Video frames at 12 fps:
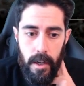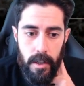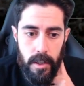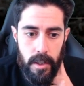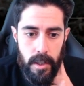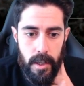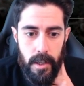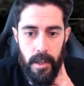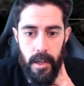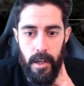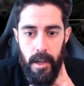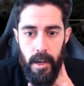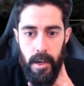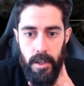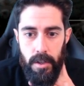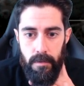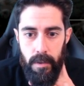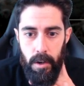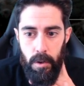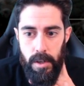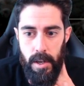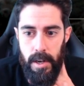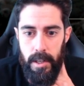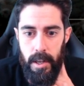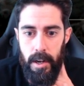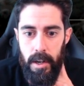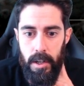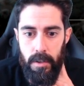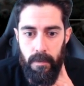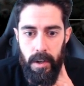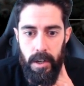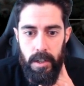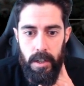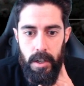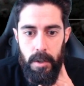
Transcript: skill ağacım var. Özellikler ağacım var.